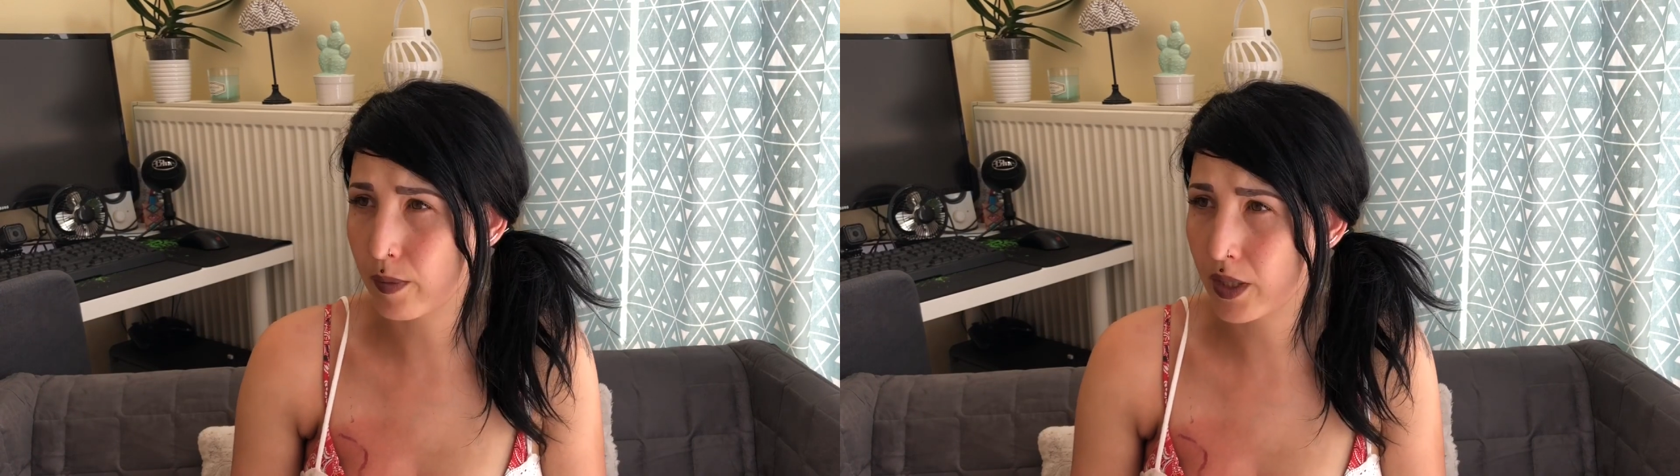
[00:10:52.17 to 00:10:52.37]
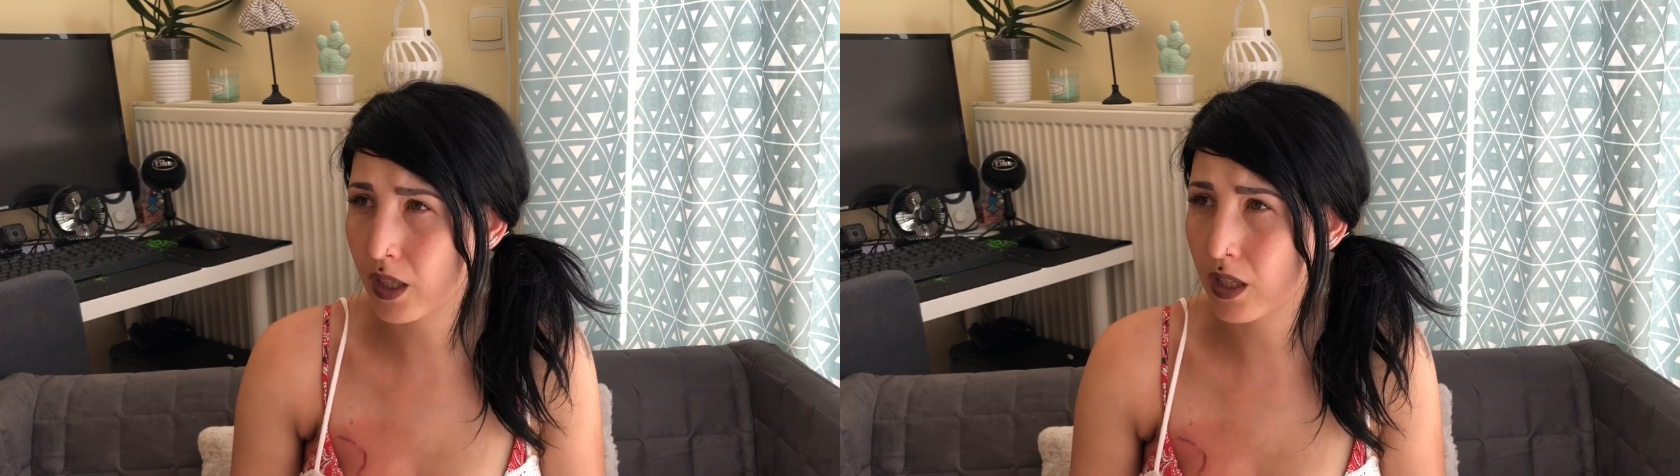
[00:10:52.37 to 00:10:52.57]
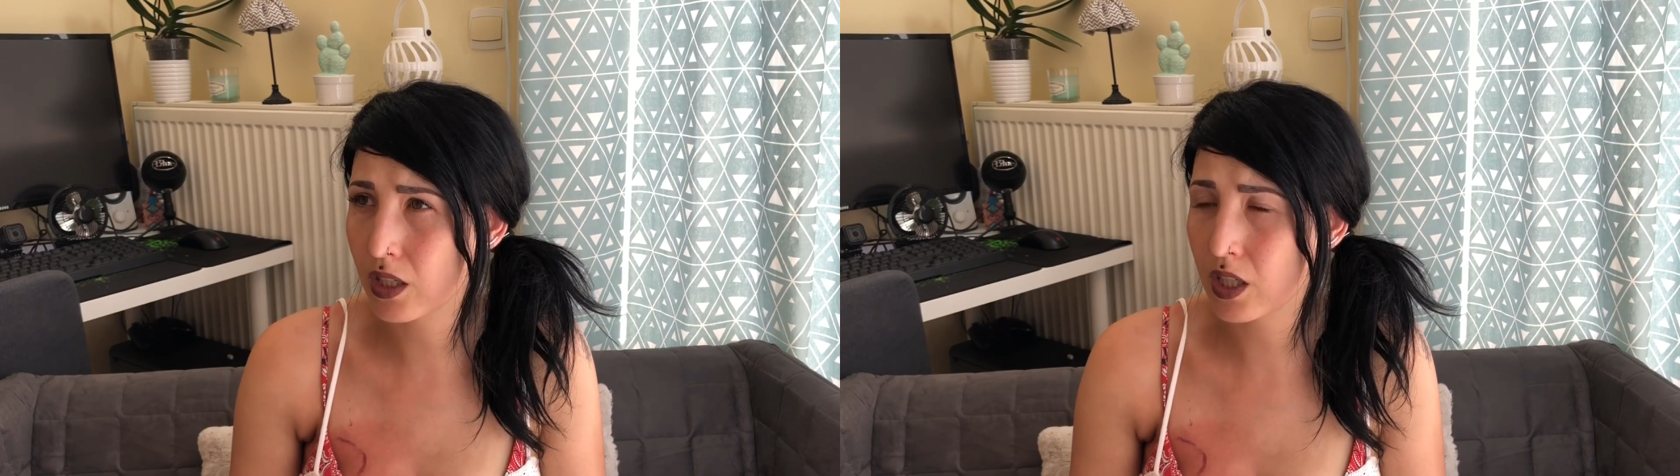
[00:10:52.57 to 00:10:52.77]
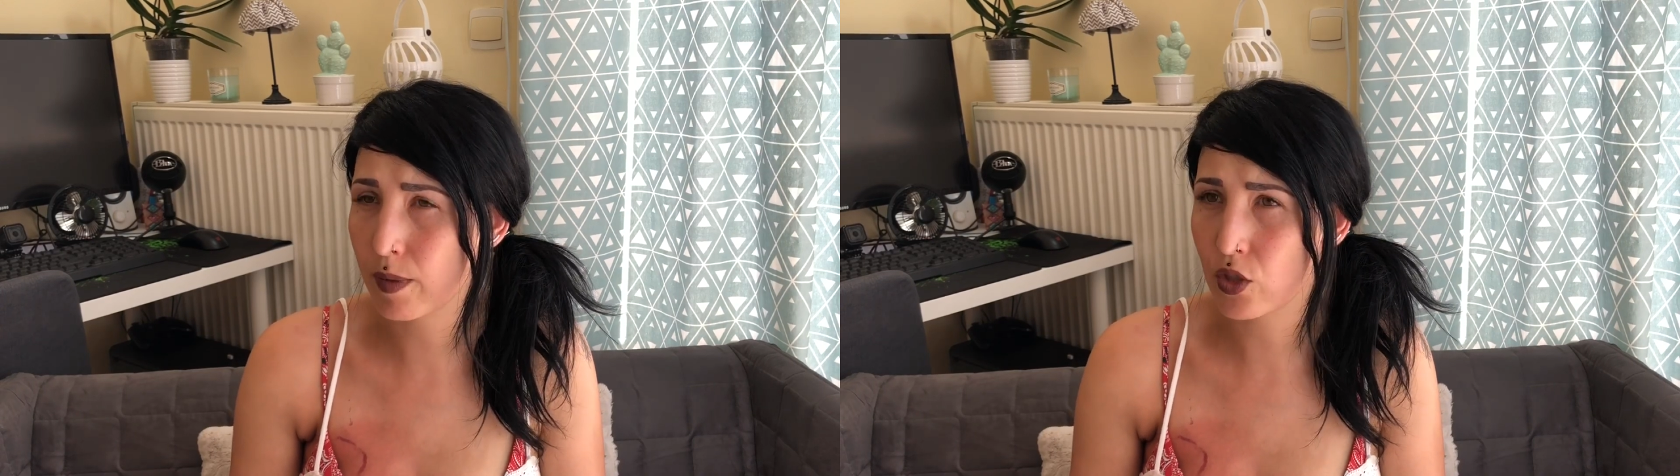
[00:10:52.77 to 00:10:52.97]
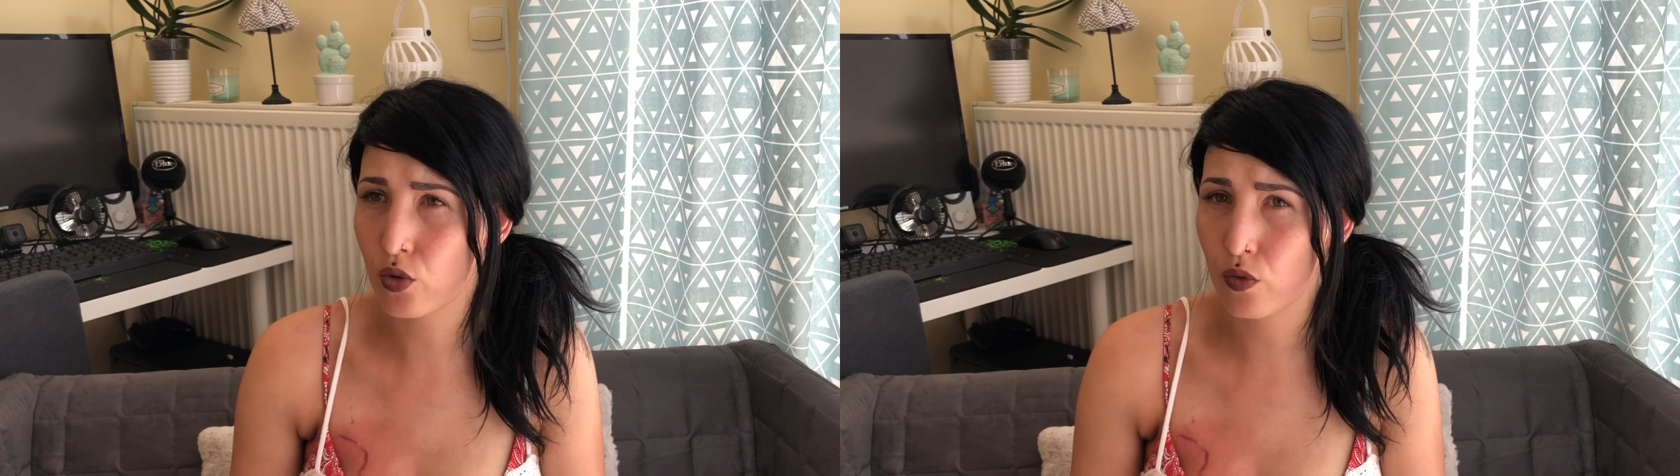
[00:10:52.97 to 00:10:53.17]
bien, j'ai
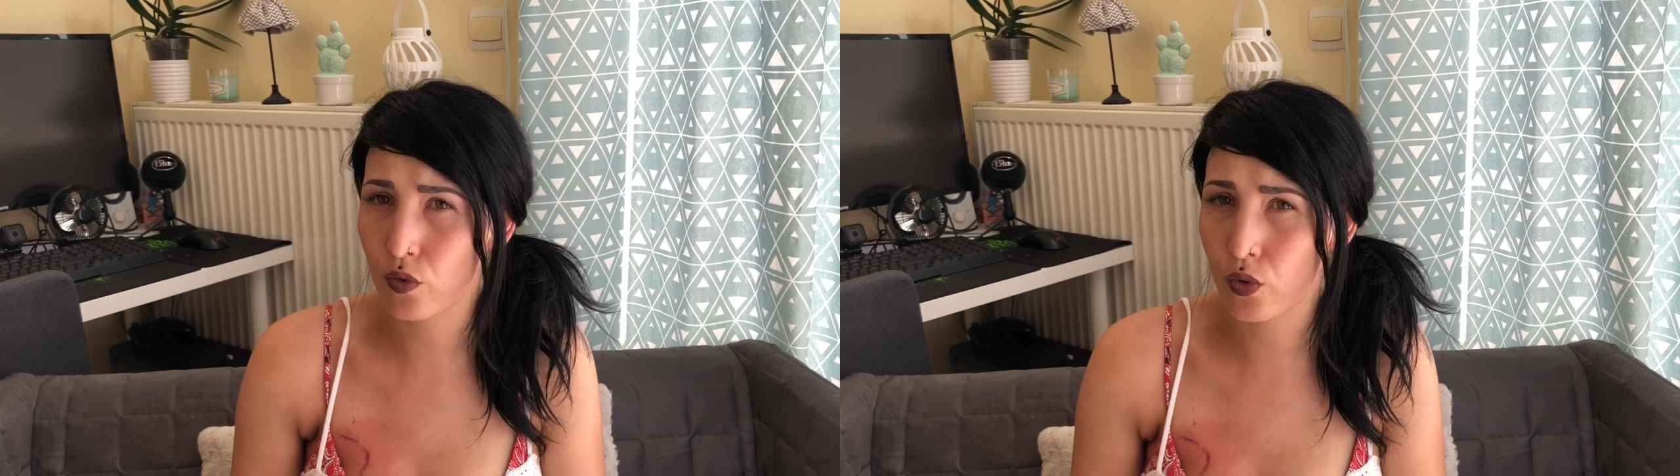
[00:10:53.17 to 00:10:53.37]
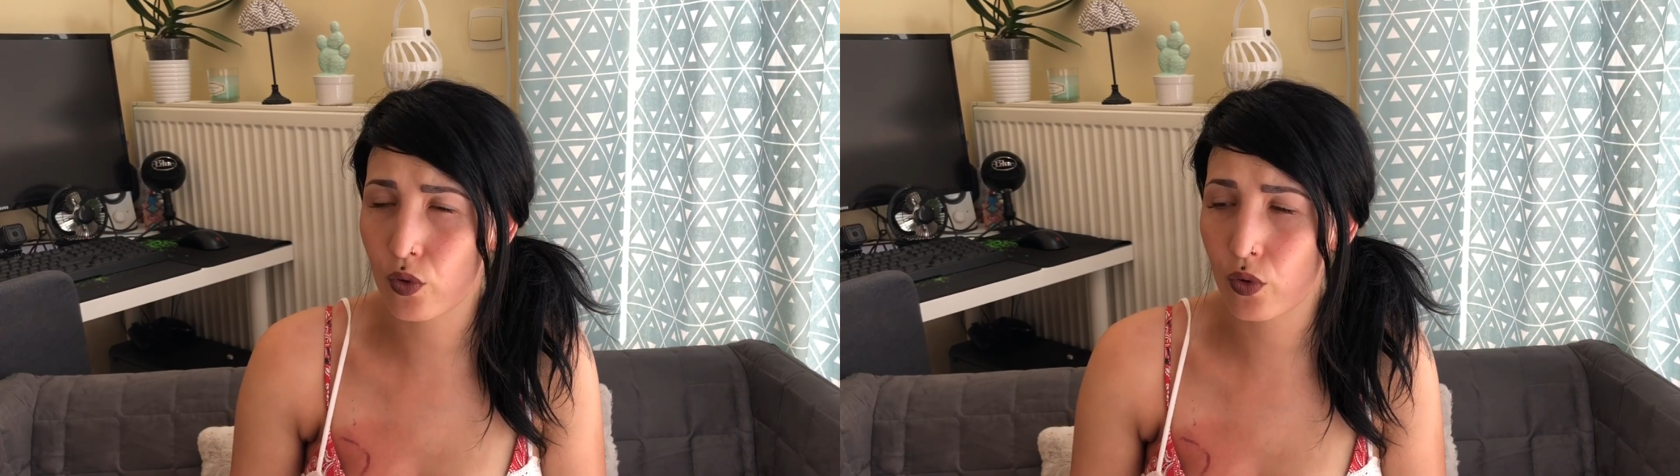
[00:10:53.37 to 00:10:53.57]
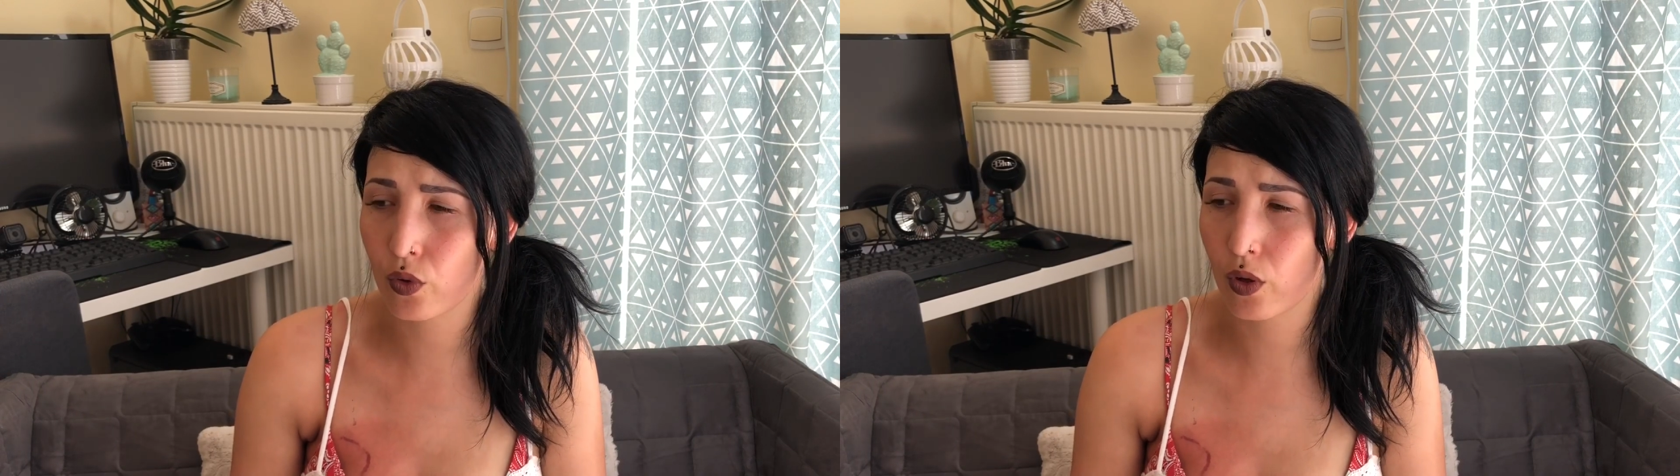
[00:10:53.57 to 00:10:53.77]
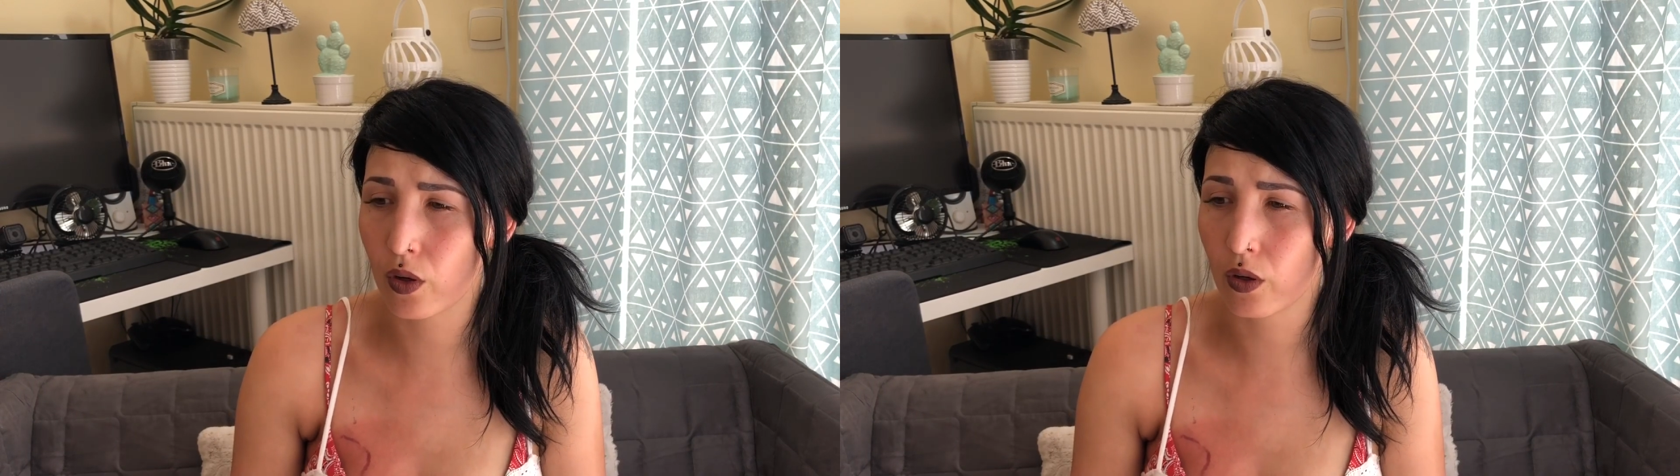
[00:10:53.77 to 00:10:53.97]
pas de cheveux,